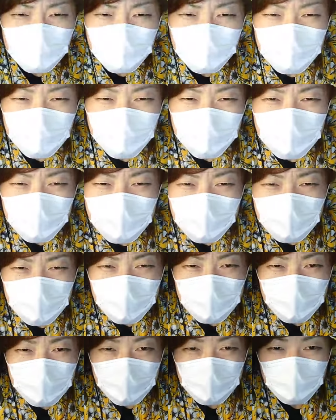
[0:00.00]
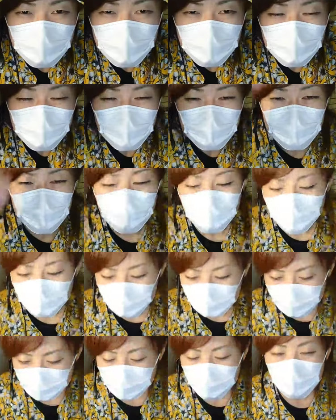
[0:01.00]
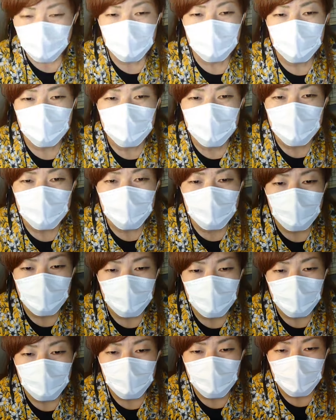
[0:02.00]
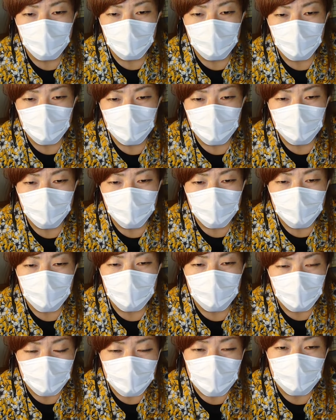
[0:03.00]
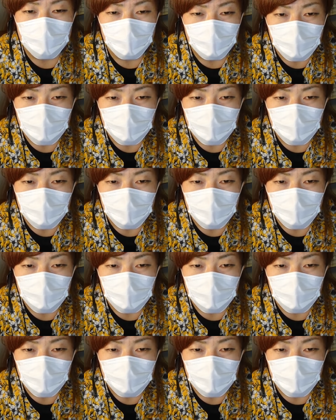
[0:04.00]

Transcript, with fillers: ごめんなさいだよもうコメントも頂いてるのに放置したままだし